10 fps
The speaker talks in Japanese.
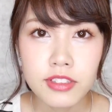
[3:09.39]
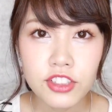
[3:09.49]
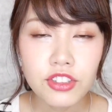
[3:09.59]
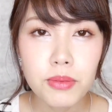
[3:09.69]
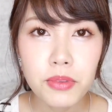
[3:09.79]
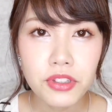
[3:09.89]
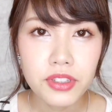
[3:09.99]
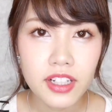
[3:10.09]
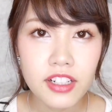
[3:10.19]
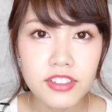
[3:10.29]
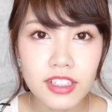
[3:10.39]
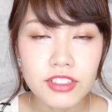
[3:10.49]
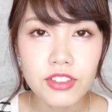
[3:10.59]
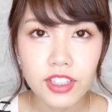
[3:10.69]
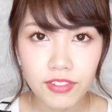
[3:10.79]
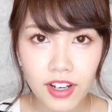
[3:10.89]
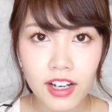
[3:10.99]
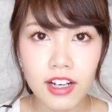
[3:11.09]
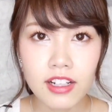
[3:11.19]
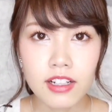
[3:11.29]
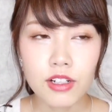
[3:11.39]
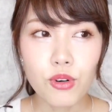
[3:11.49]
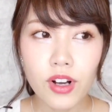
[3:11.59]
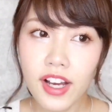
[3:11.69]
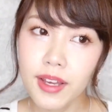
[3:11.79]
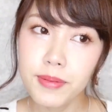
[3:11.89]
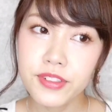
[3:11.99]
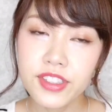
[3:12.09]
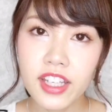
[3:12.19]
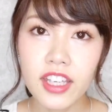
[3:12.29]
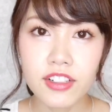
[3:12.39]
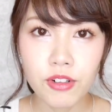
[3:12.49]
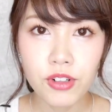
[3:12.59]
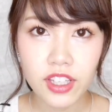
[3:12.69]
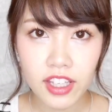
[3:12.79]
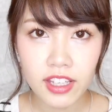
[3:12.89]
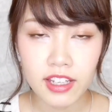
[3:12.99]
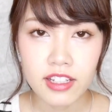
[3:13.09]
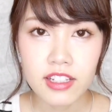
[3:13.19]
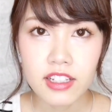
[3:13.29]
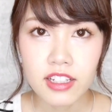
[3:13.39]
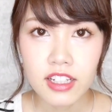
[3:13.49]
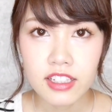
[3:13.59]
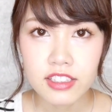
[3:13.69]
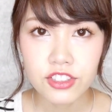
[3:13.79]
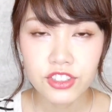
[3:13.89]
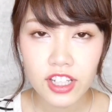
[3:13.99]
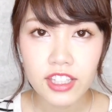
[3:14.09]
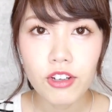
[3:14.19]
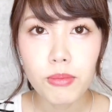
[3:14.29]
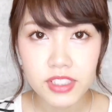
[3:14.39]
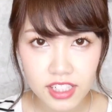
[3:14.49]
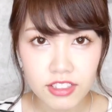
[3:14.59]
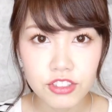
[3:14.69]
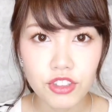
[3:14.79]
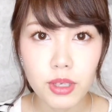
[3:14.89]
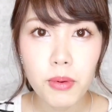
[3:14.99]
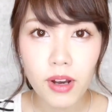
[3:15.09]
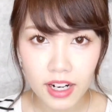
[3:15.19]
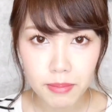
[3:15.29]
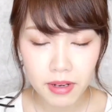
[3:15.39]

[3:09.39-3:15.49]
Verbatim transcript: ちょっともっと長くなるときは5回分できる大きい充電器を持ち歩く時もあり